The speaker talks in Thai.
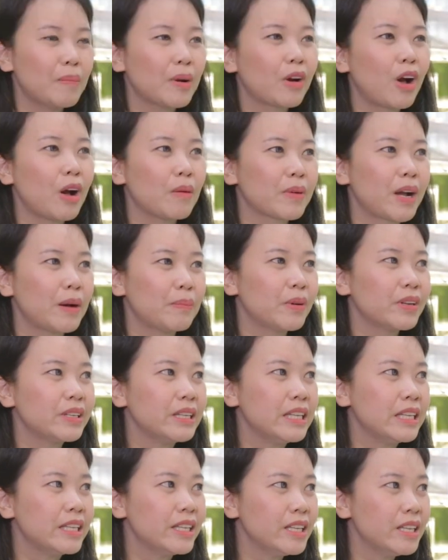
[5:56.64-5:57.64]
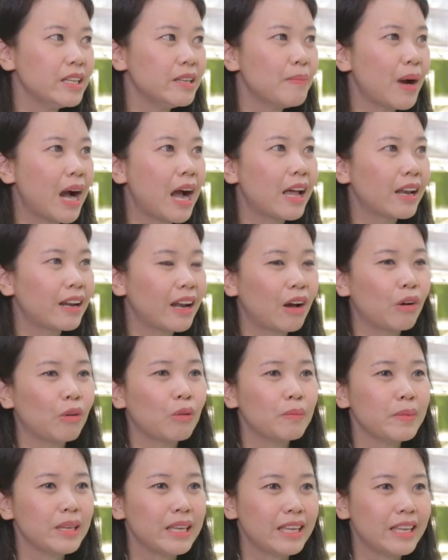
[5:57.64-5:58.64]
ประกอบกับพอดีที่บ้านเรา
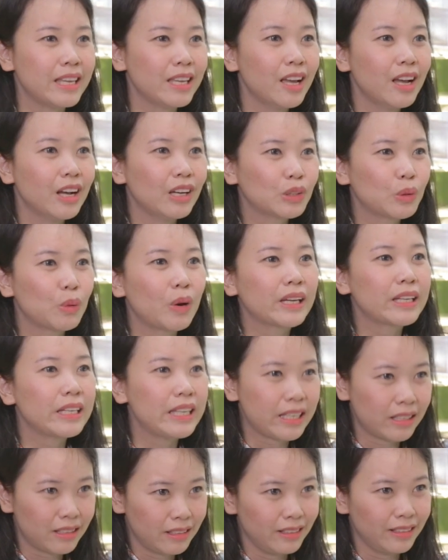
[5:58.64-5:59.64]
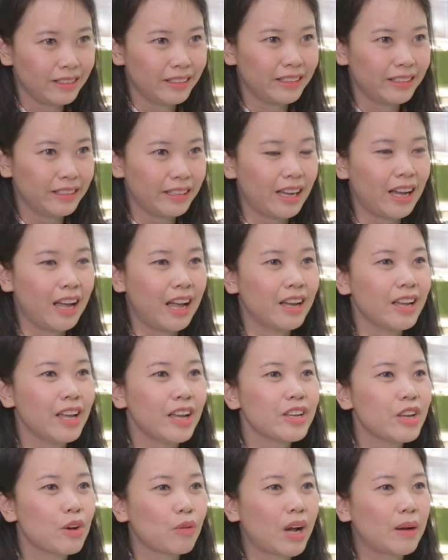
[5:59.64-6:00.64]
มีธุรกิจนะคะ
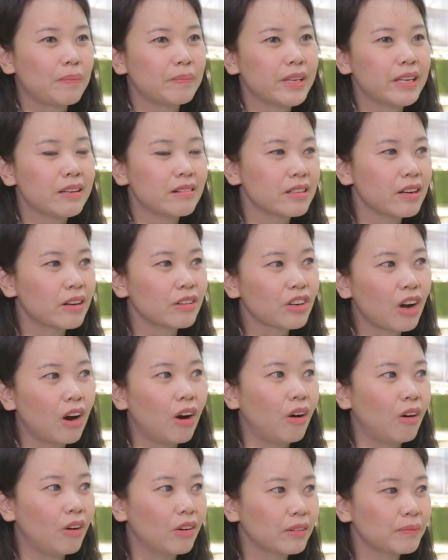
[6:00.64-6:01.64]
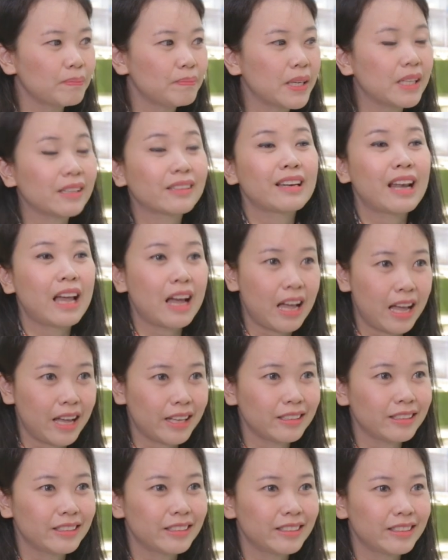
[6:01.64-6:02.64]
เกี่ยวกับในเรื่องของเปิดร้า
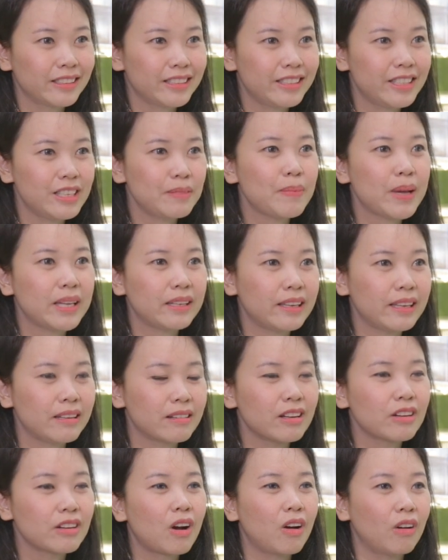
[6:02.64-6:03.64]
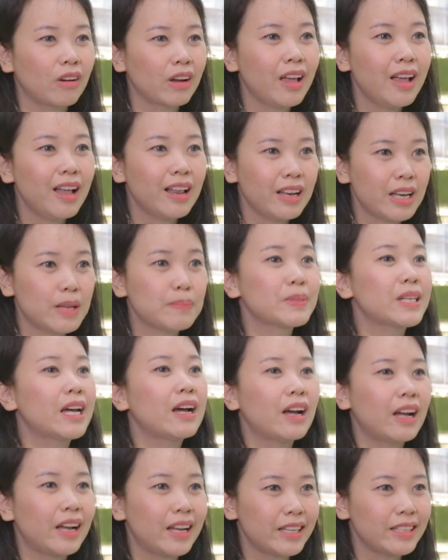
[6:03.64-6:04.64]
นที่เป็นในองของเล็บ
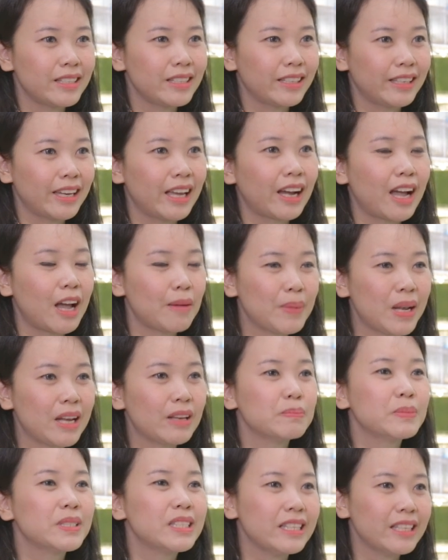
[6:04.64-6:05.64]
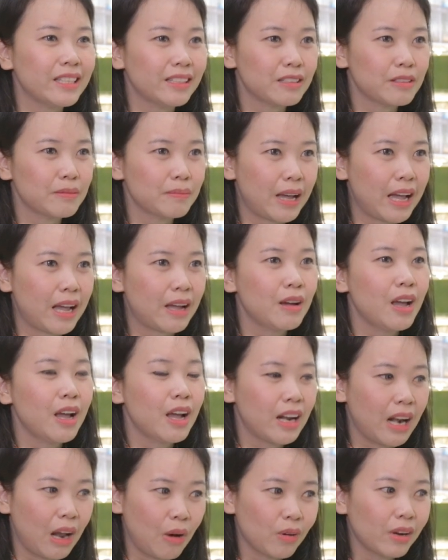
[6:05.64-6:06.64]
ทายนะคะเป็นเล็บทีมขึ้นมา
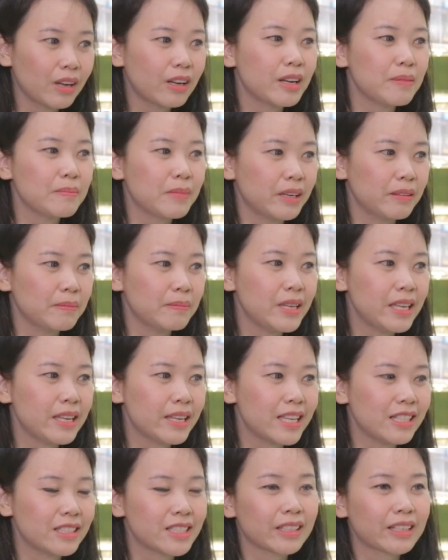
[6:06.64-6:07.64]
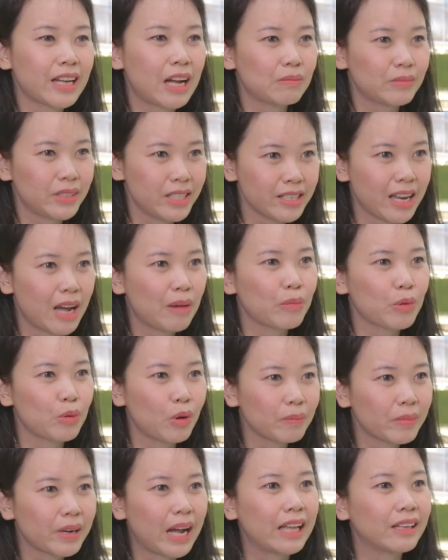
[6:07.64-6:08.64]
เราก็เลยเหมือนมีกิจกรรมที่ทำ
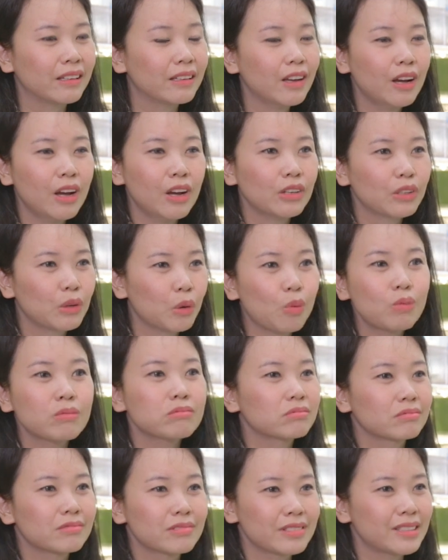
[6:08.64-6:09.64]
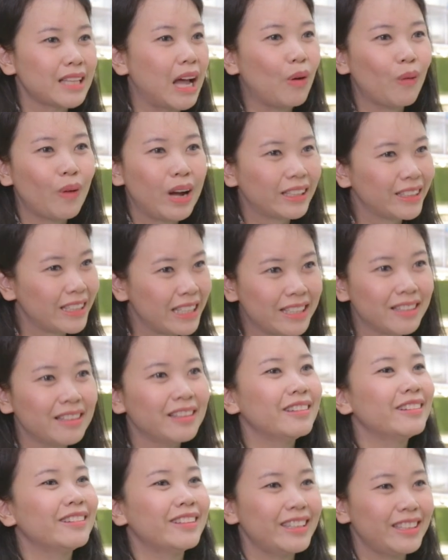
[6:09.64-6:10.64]
ร่วมกันทุกเสาร์อาทิต
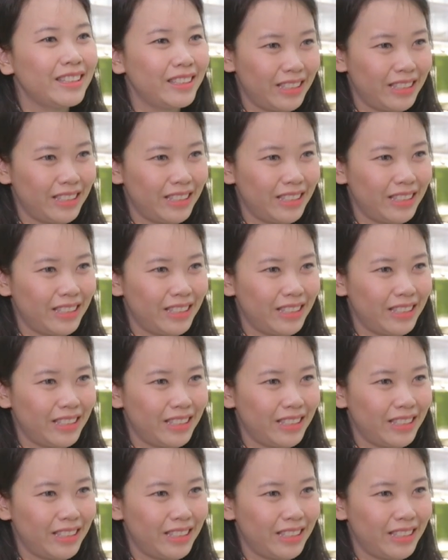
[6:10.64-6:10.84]
ย์เลย